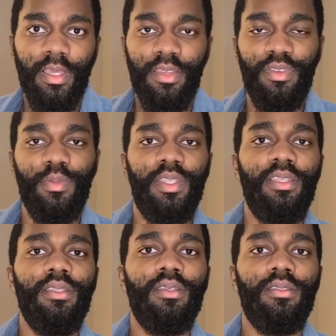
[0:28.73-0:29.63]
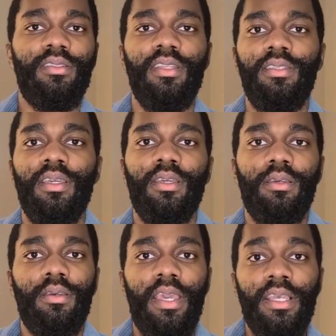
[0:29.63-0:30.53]
est féminine, c'est-à-dire
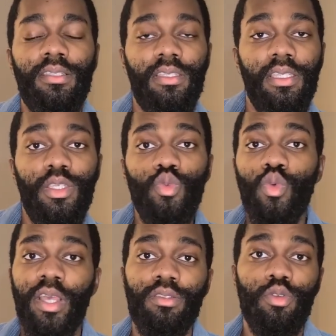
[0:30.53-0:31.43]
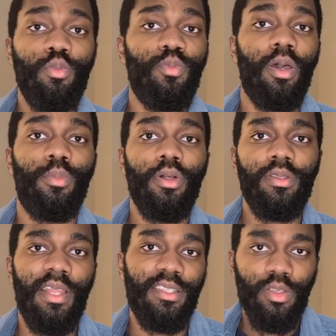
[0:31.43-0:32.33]
SI ou SE, peu
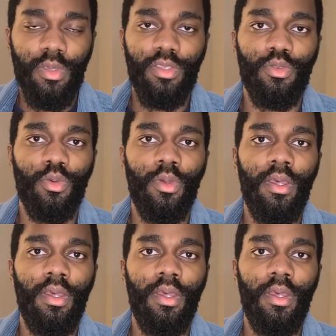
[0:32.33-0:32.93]
importe, la sensation